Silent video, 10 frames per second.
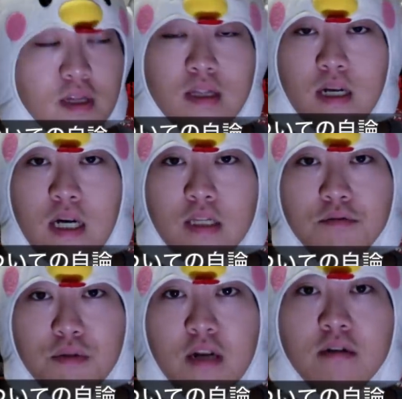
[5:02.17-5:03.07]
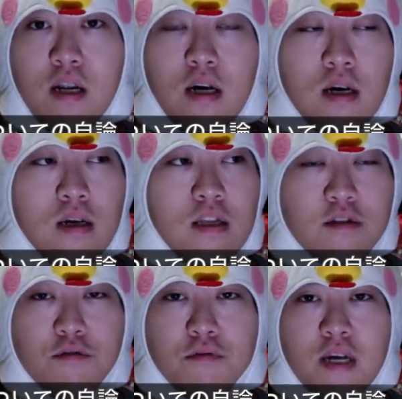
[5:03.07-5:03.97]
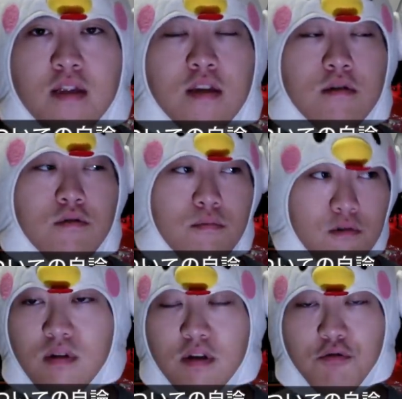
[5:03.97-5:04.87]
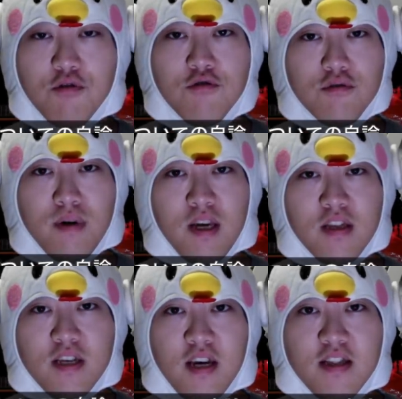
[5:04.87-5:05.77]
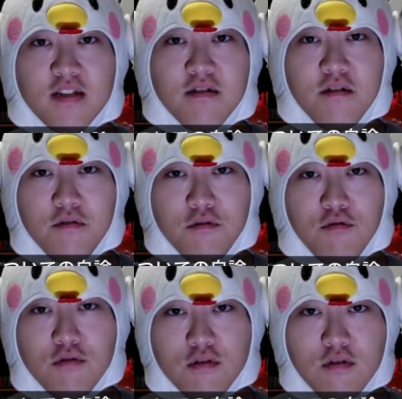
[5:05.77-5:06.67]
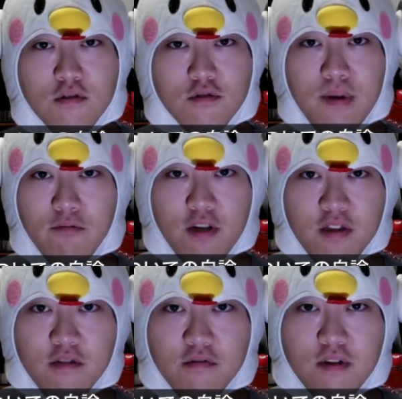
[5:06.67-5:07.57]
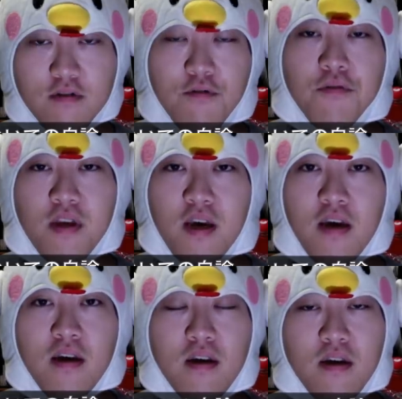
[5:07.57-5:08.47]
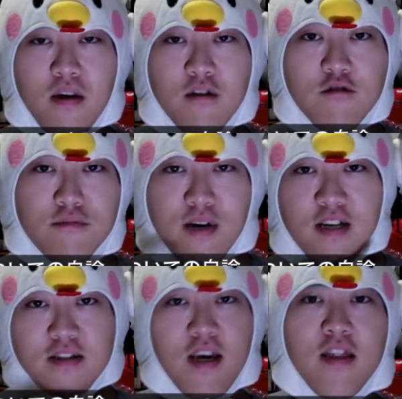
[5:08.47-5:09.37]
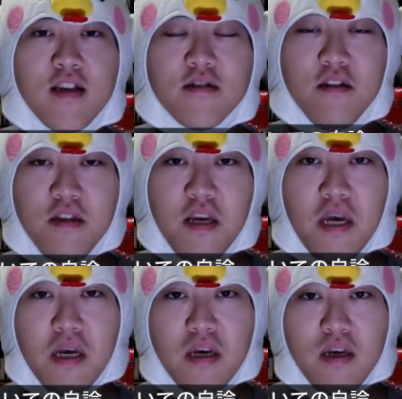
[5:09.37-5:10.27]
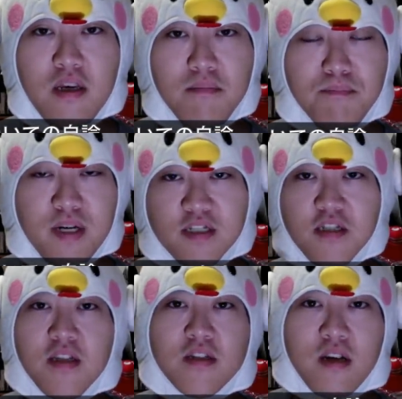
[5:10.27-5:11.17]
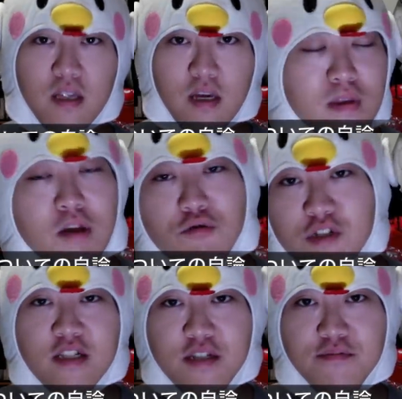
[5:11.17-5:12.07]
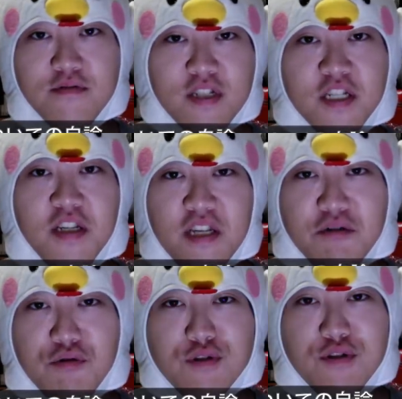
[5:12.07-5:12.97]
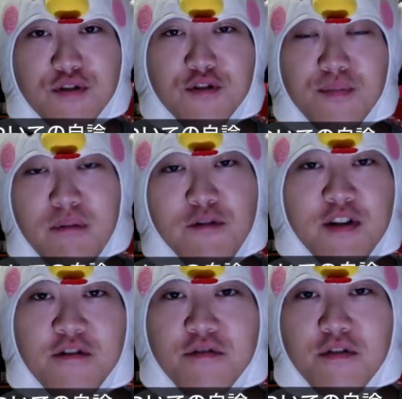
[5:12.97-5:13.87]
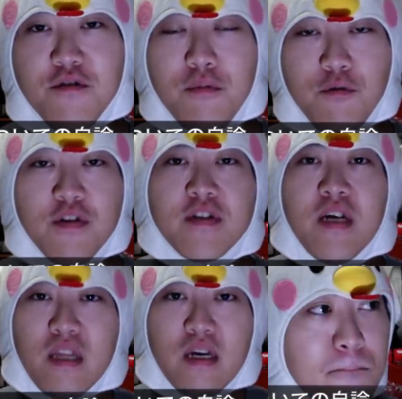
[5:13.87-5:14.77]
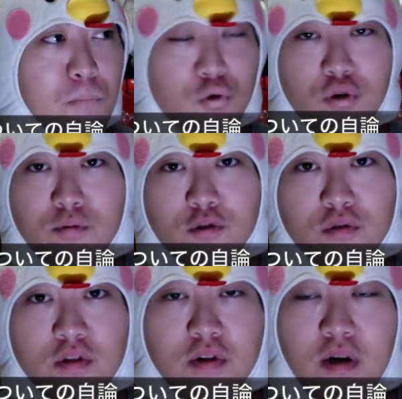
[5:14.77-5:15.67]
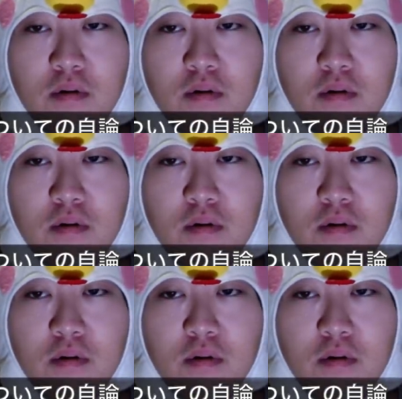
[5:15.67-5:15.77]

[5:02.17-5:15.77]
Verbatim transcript: だったらそうなるから。で、そうなってると思う。で、これウーバーイツ配達員の交通ルールを守れって言ってるのって、ウーバーイツ配達員って一般人ですからね。で、これ自分自身に交通ルール守れって言ってるようなもんですからね。もともとっていうか、